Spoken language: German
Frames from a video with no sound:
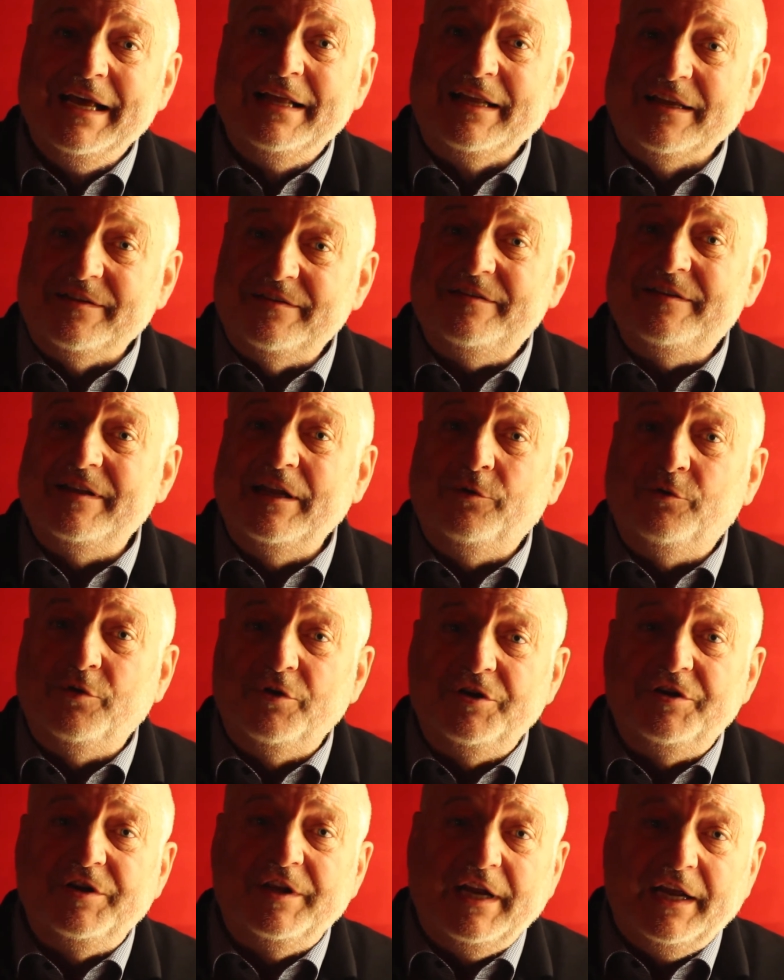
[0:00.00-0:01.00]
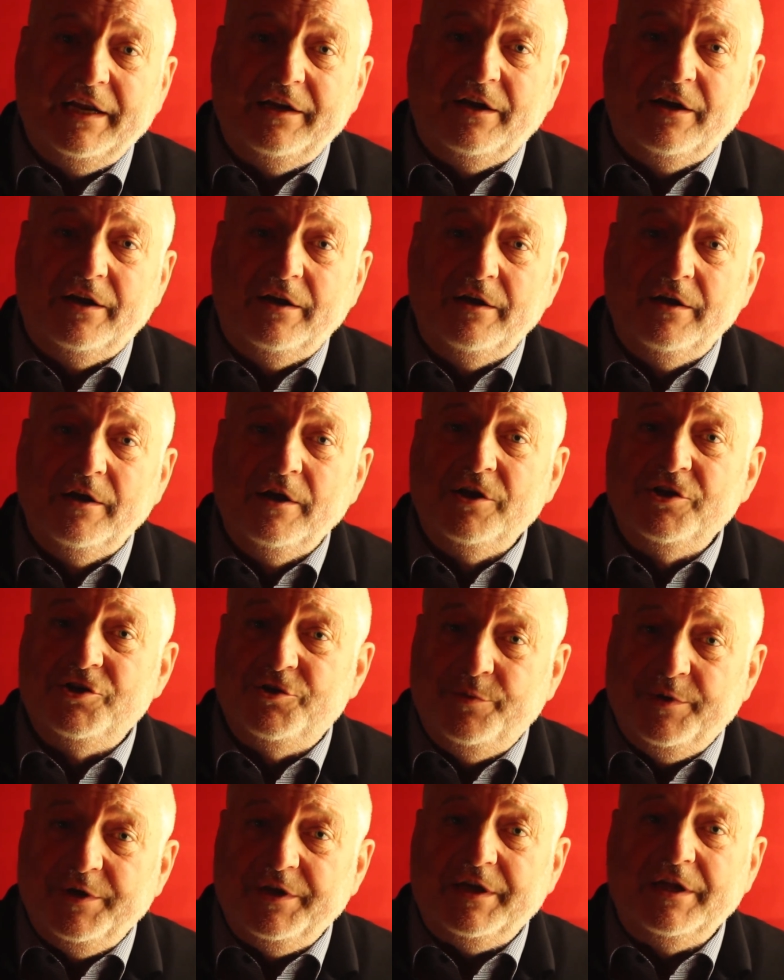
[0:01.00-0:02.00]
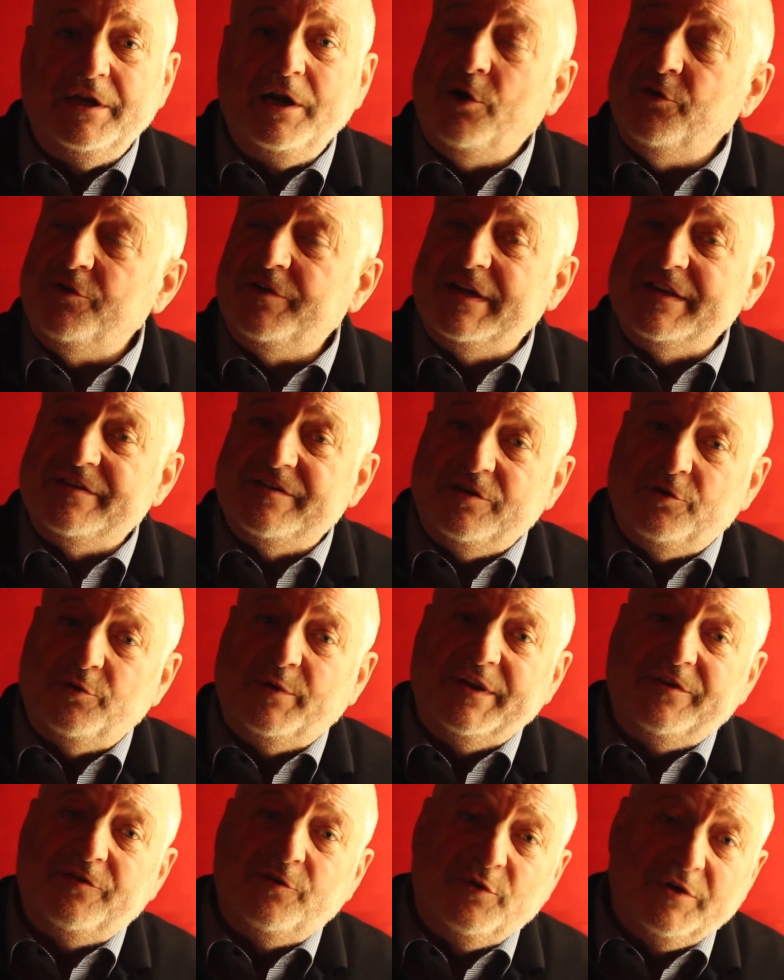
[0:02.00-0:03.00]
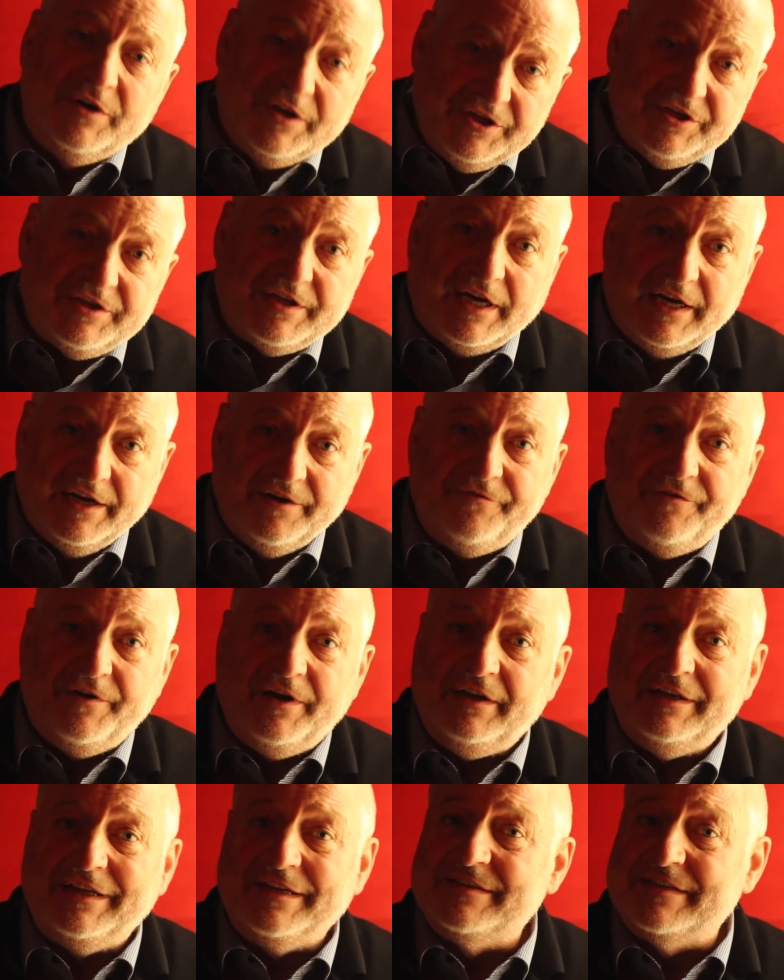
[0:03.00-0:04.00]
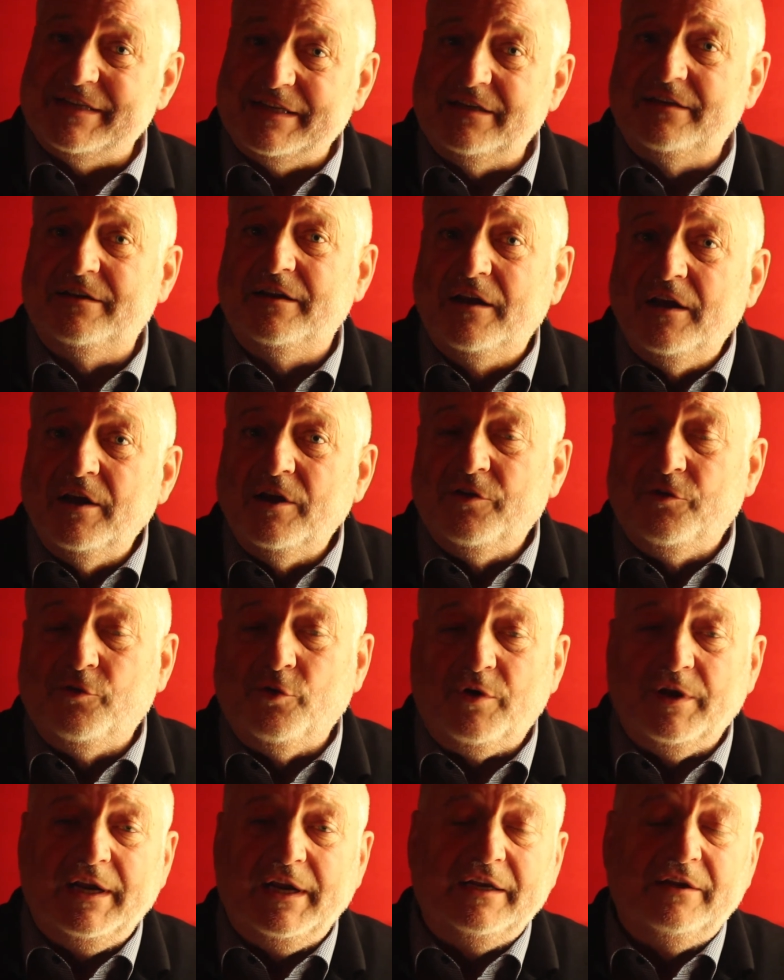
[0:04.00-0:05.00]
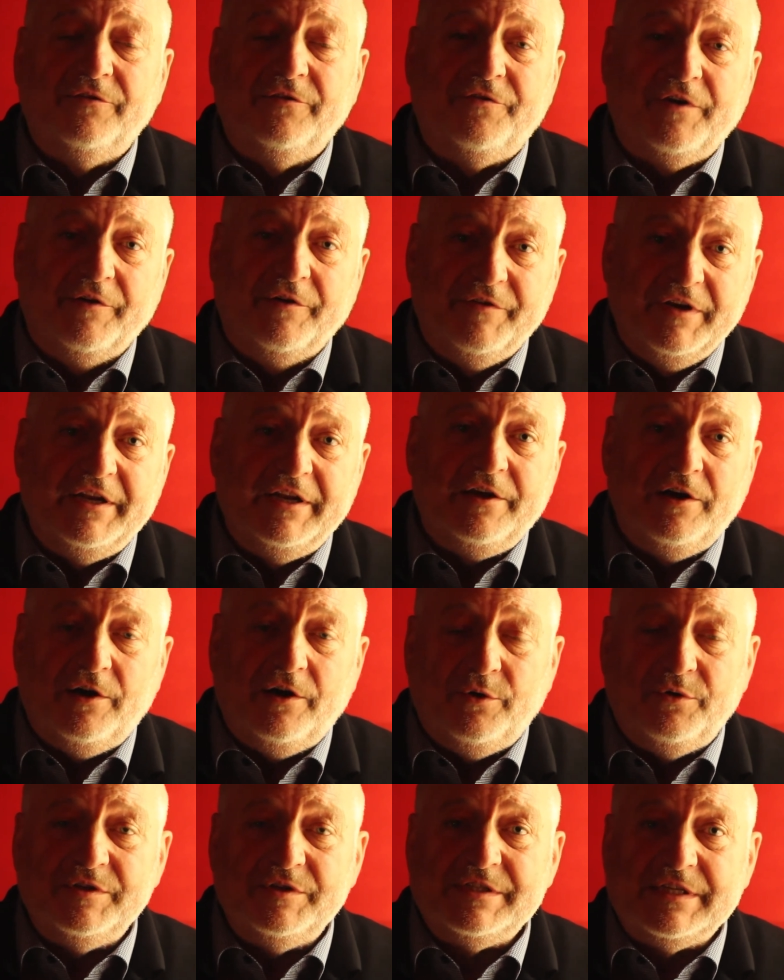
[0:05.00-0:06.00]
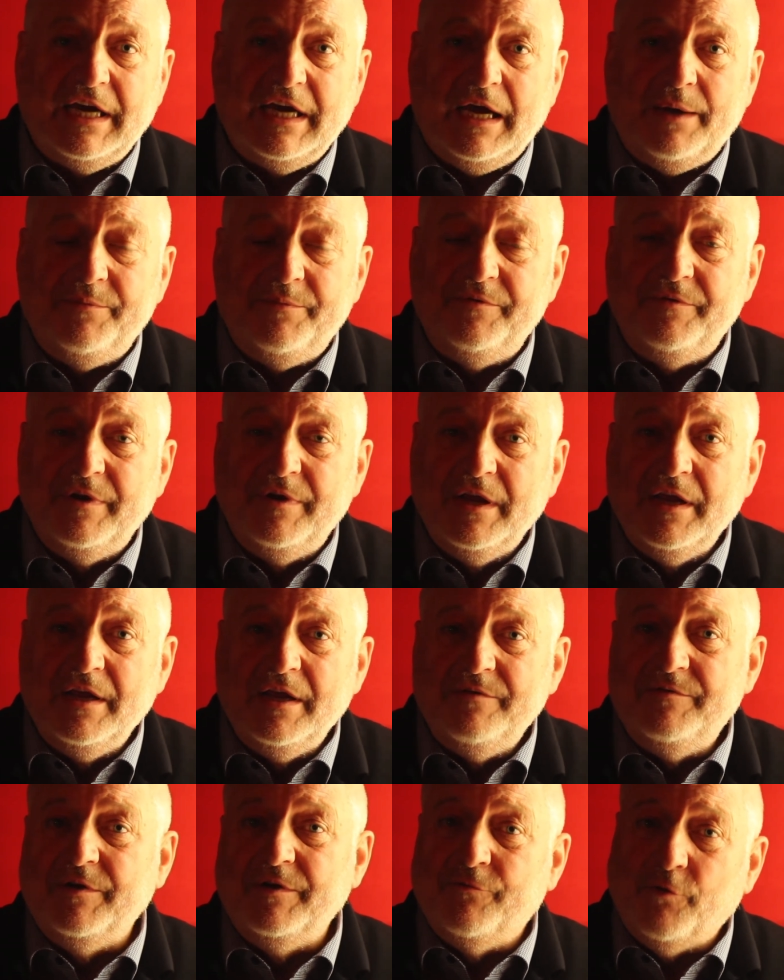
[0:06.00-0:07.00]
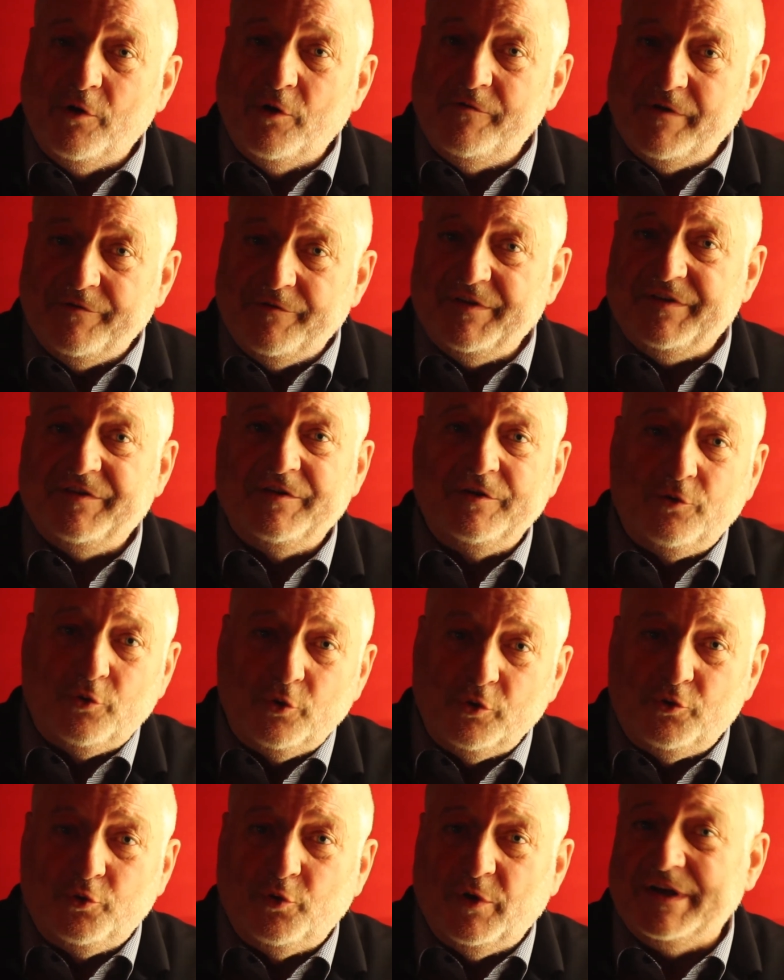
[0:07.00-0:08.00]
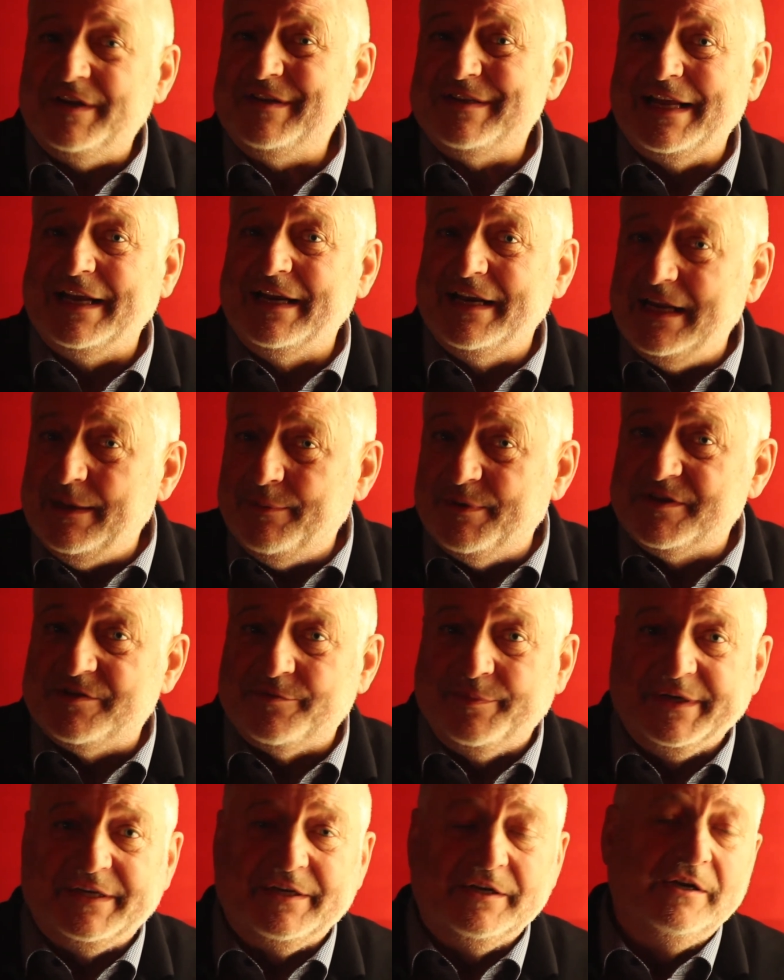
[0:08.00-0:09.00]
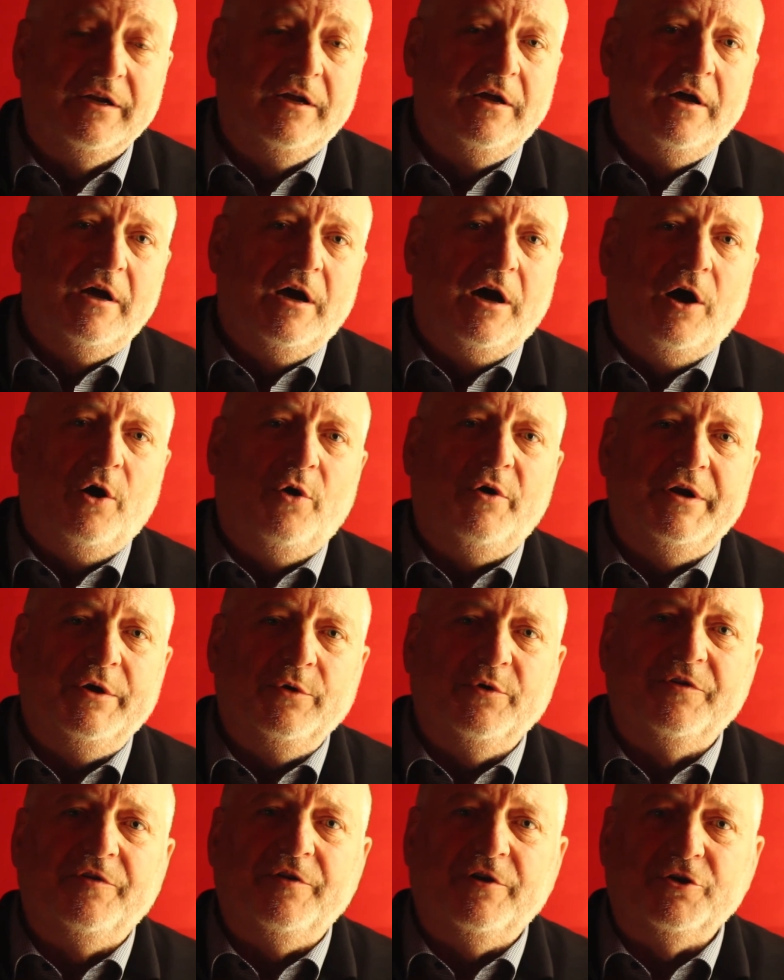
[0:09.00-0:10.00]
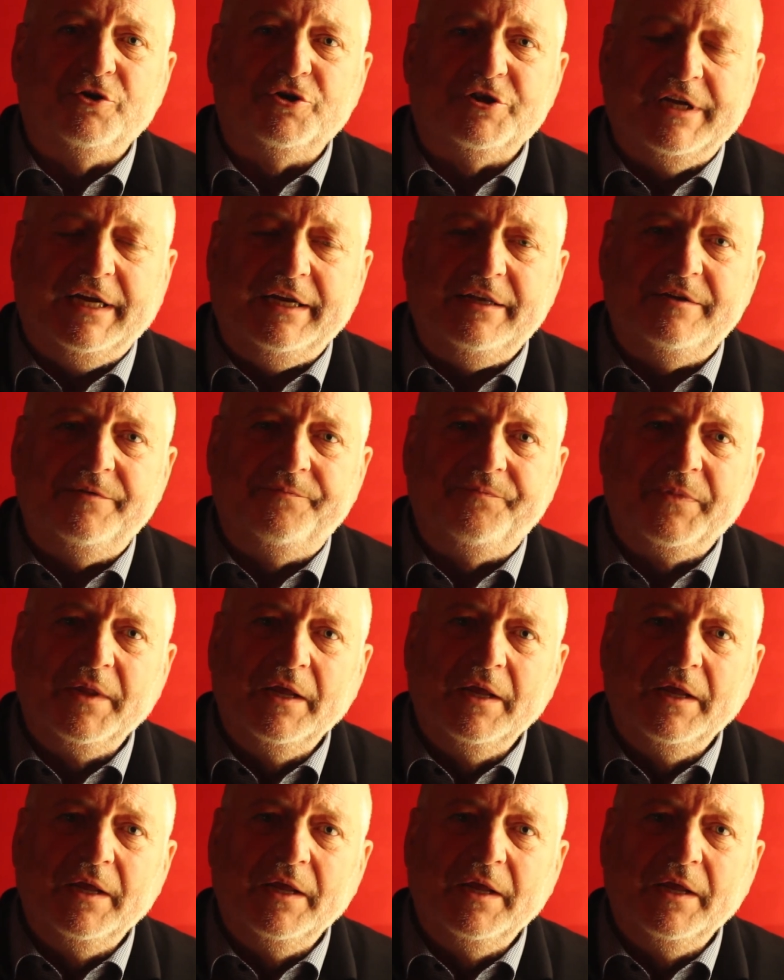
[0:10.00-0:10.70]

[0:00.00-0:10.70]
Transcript: Das ist natürlich in einer schwierigen Haushaltssituation nicht einfach. Das sind sogenannte freiwillige Ausgaben. Wiewohl wir wissen, Kultur ist ein Lebensmittel, auch in unserer Stadt.